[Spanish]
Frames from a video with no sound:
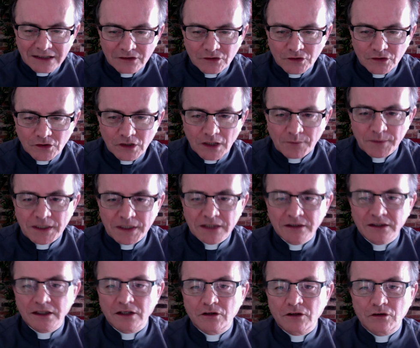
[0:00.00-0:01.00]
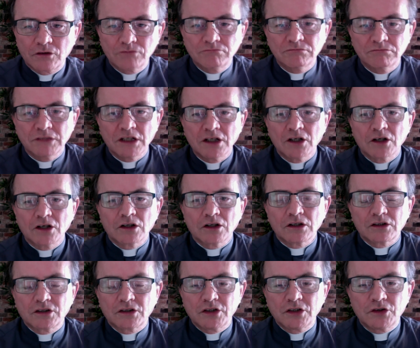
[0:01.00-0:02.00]
solamente con,
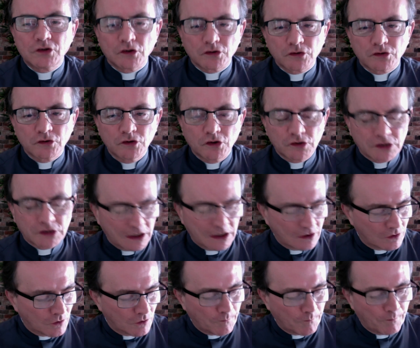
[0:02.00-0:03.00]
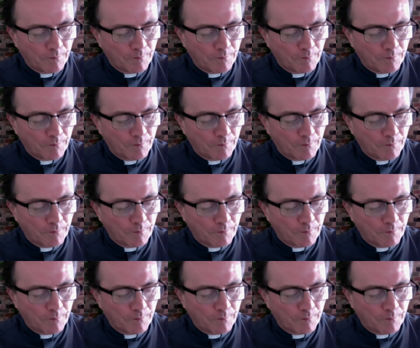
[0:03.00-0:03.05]
si yo no tengo